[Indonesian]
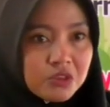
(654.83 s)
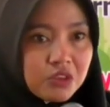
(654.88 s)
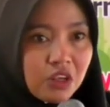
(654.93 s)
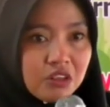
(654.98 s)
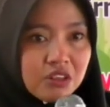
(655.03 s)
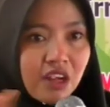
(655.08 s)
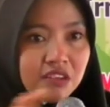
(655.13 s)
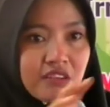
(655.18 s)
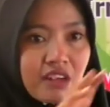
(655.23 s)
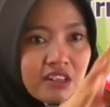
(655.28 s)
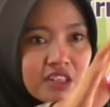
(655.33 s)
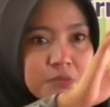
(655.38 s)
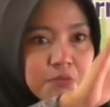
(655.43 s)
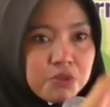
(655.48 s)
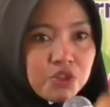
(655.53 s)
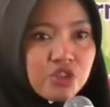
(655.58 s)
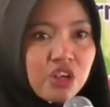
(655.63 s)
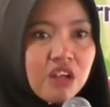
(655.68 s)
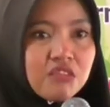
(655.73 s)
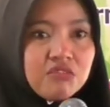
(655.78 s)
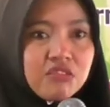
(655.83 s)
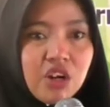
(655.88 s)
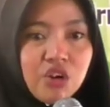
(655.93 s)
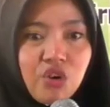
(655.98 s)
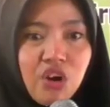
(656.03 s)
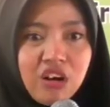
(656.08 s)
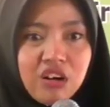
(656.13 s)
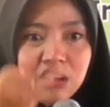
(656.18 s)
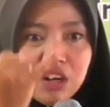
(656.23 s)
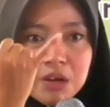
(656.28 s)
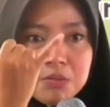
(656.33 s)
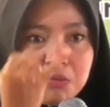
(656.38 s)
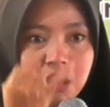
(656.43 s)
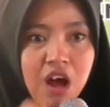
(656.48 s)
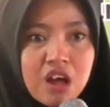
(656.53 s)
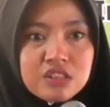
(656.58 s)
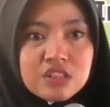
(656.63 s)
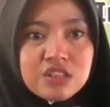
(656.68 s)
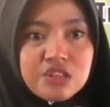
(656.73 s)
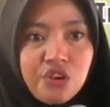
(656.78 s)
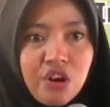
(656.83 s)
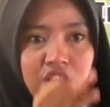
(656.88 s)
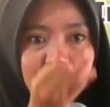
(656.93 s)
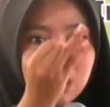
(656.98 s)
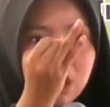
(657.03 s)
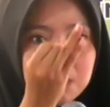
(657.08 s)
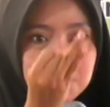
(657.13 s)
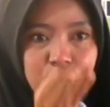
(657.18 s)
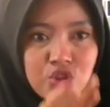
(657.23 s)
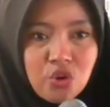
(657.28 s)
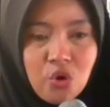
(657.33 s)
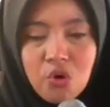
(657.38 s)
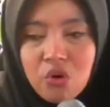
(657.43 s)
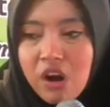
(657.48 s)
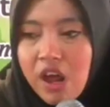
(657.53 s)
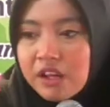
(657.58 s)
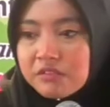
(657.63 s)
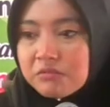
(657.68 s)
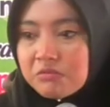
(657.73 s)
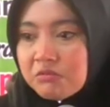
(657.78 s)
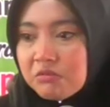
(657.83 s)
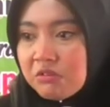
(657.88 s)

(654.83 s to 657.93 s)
ternyata di pesantren ragelem ngaji ragelem sholat,